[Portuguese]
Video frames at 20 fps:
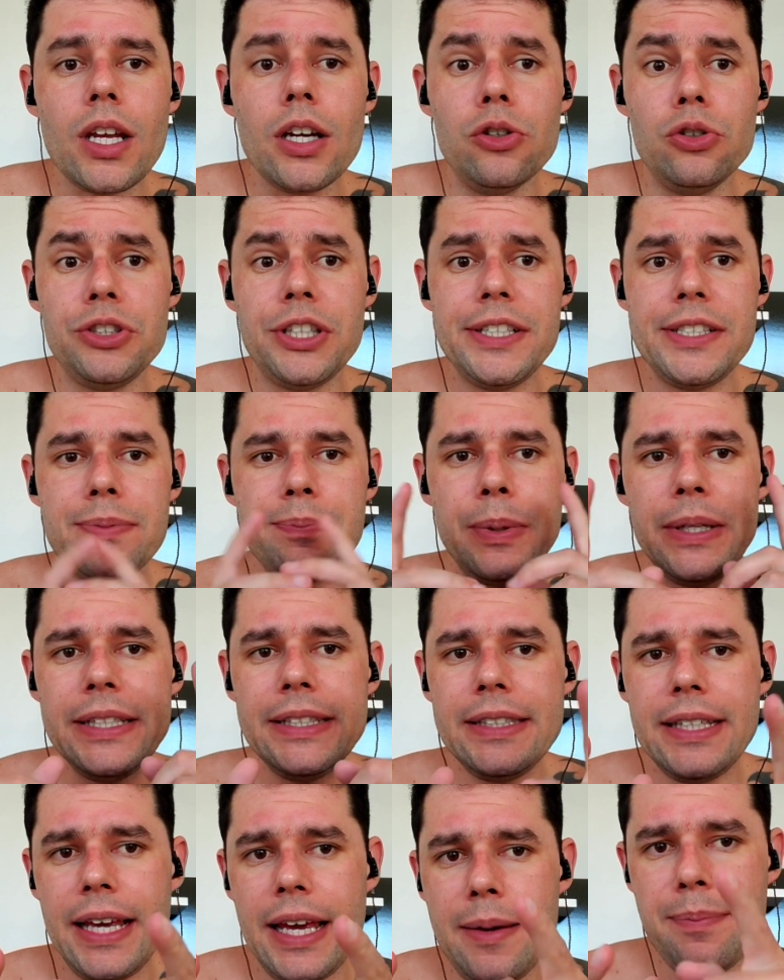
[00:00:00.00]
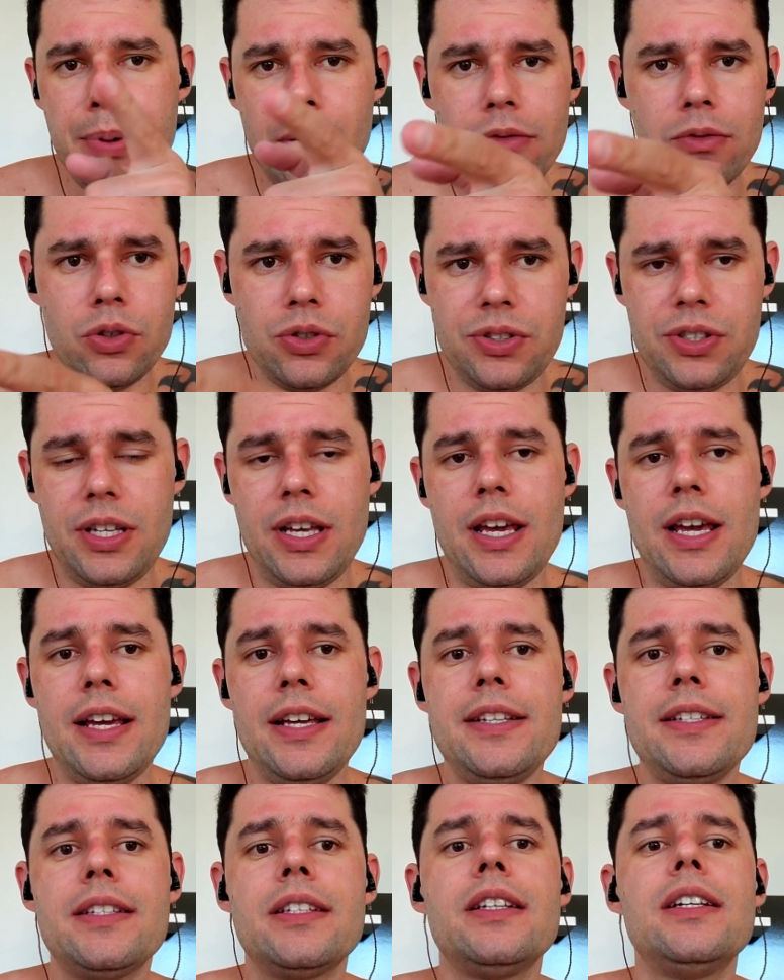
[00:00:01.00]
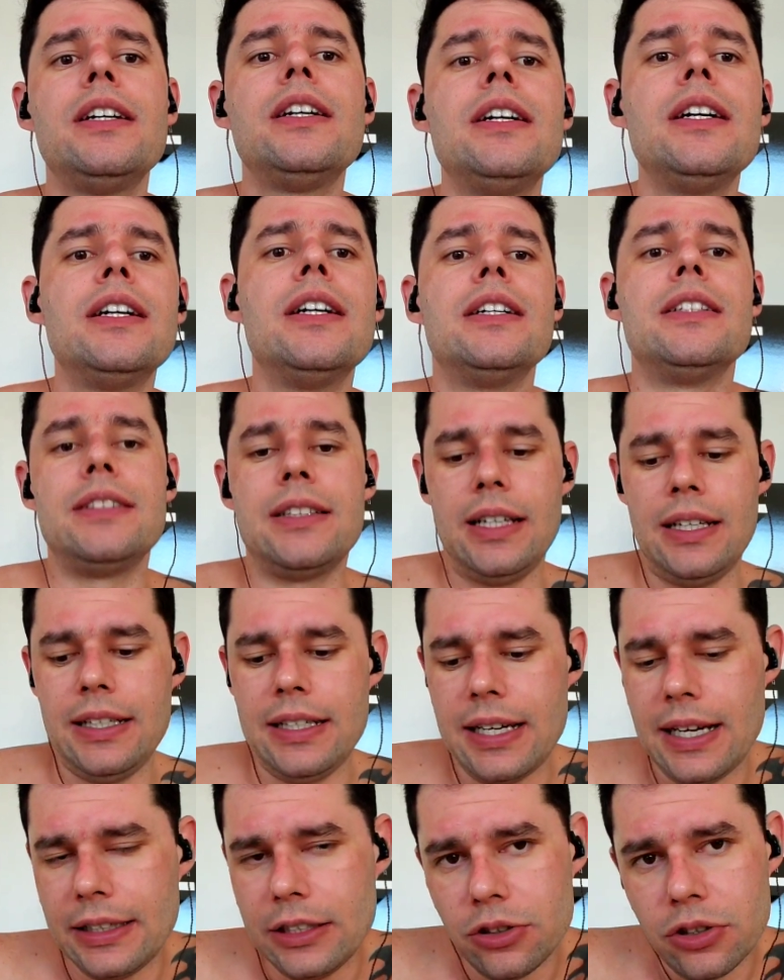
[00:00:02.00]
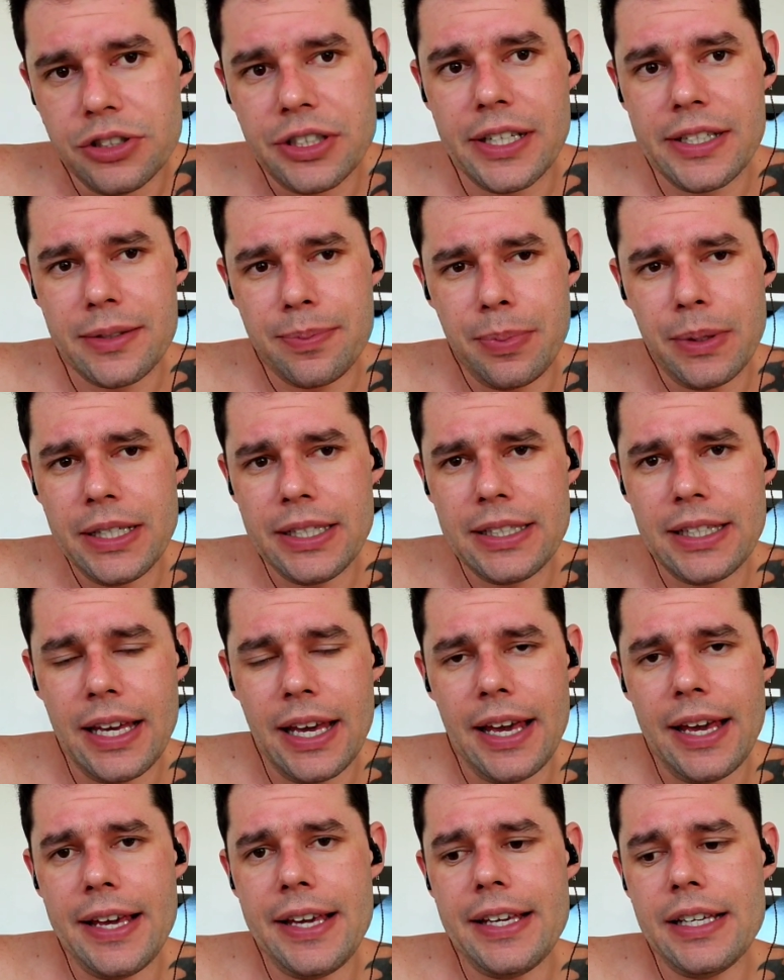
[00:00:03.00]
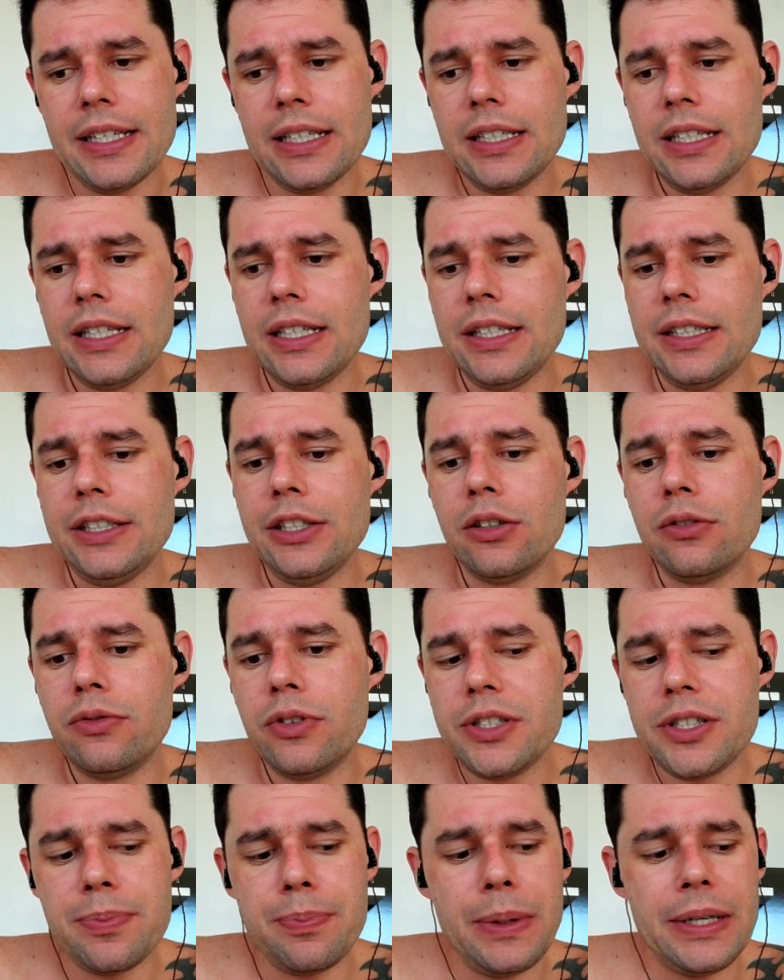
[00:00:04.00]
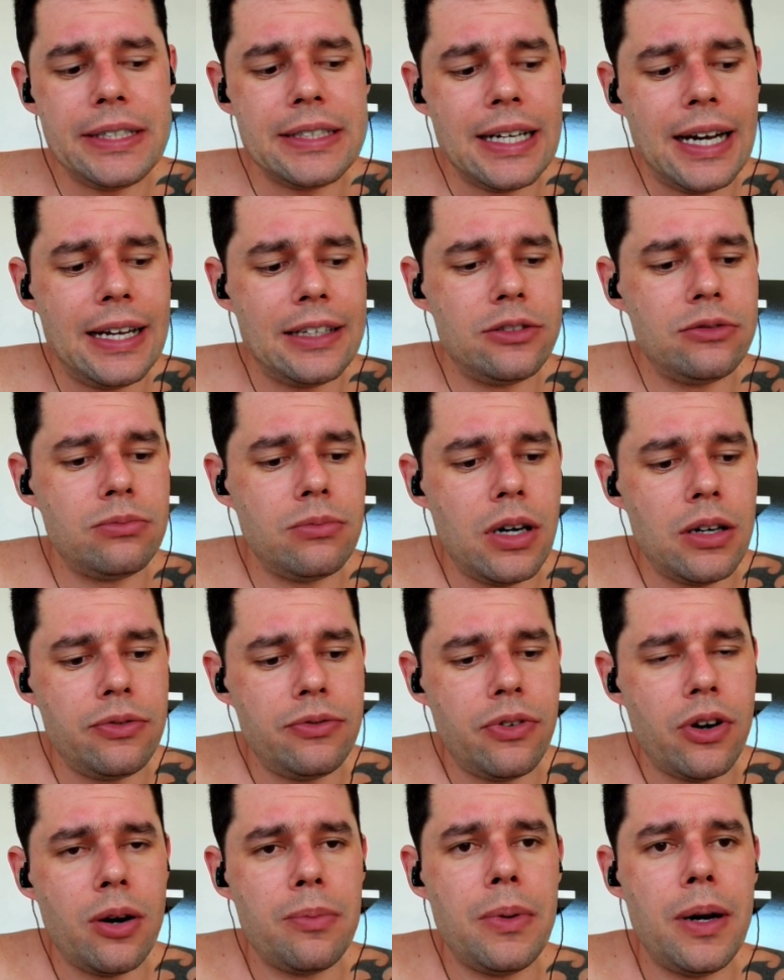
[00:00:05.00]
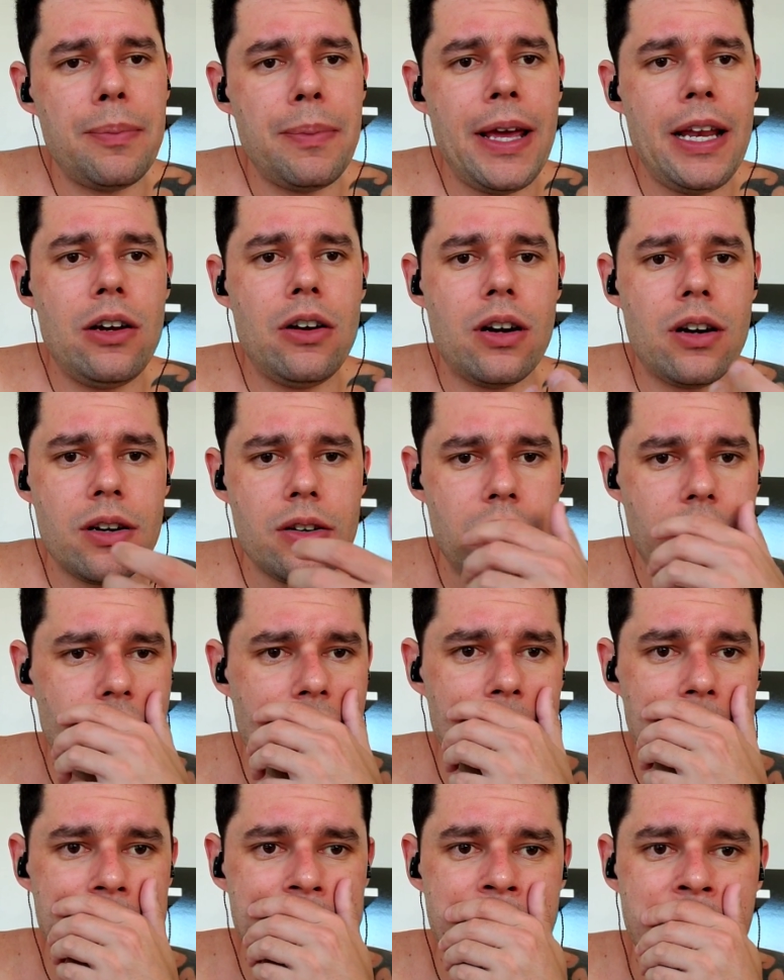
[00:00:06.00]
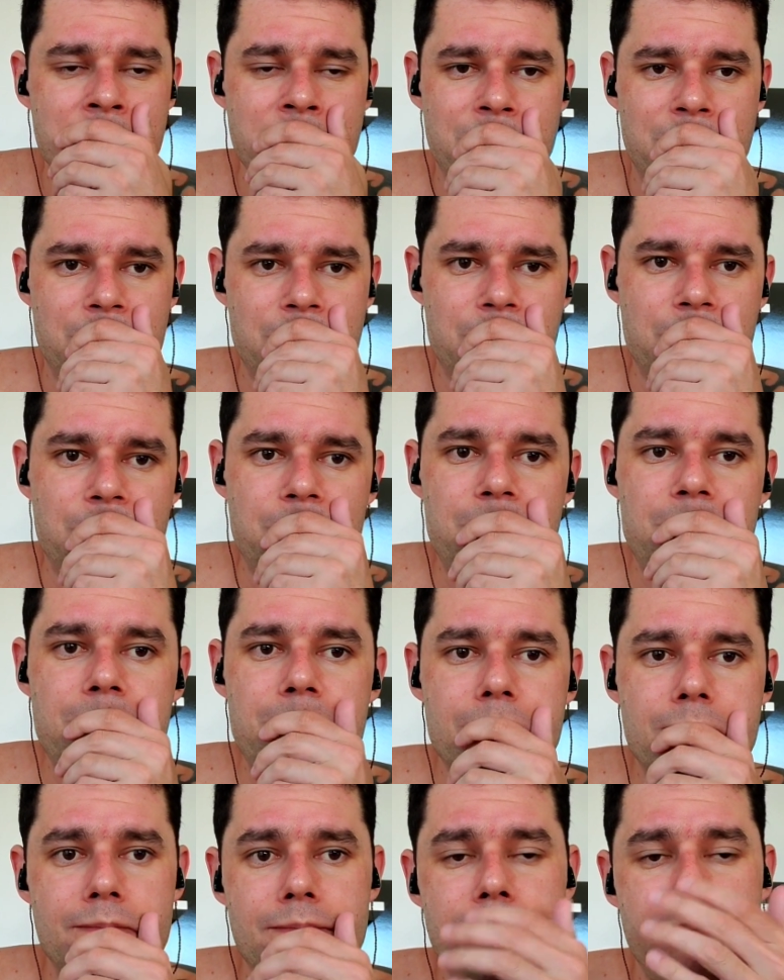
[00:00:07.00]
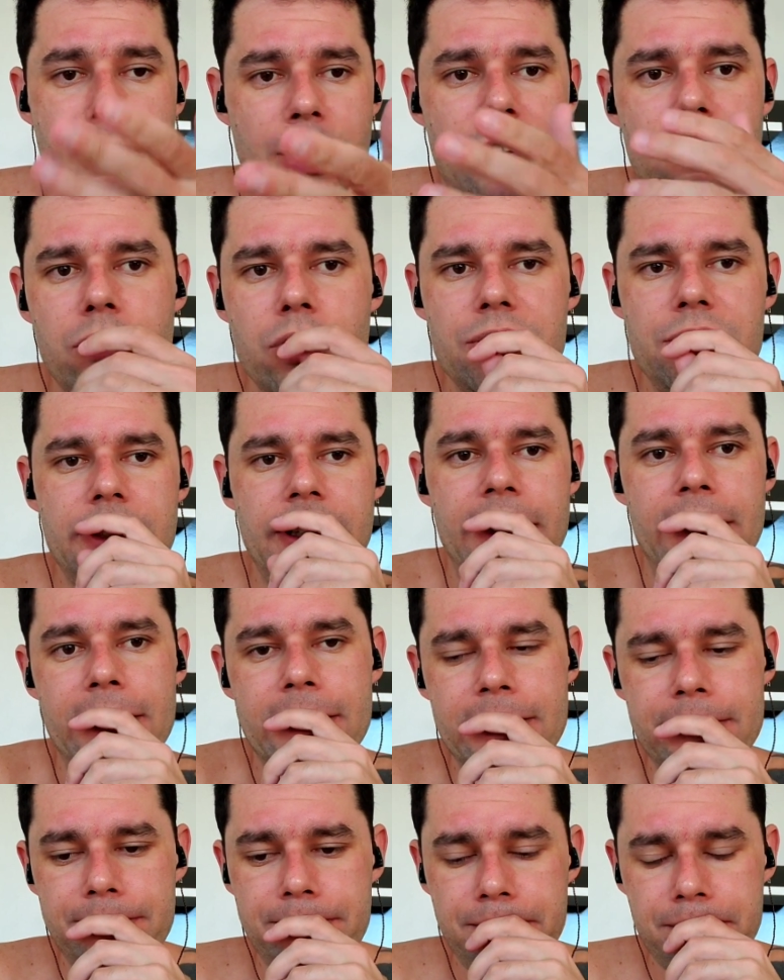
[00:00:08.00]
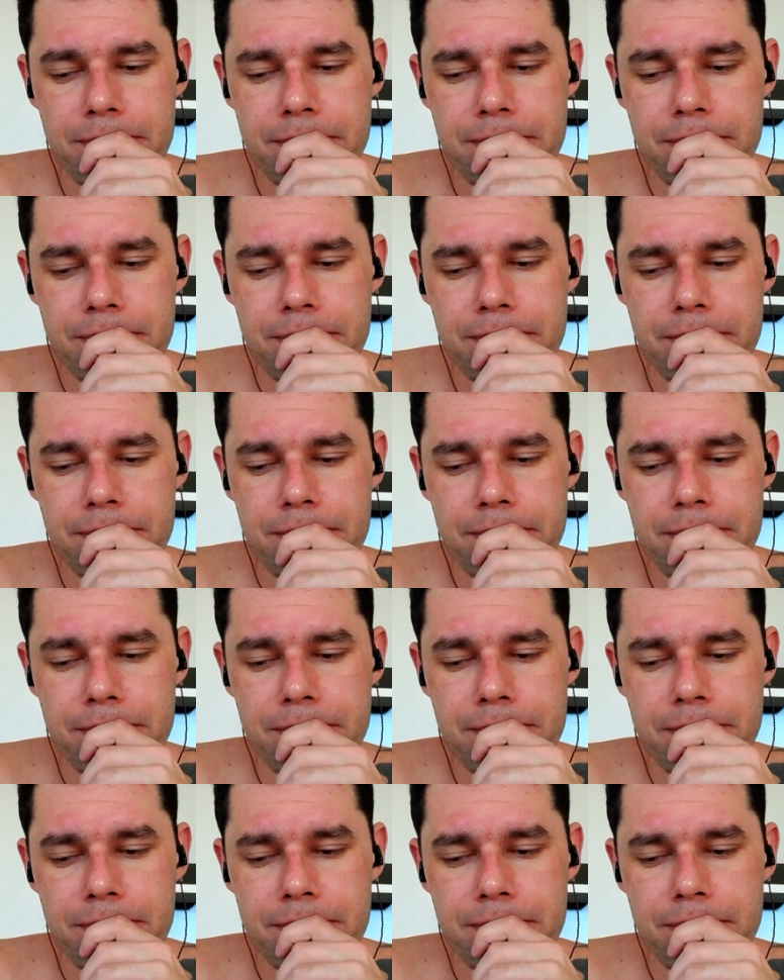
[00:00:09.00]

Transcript: Eu já expliquei para vocês, tá ligado? Eu já expliquei e eu vou explicar de uma forma melhor agora para vocês.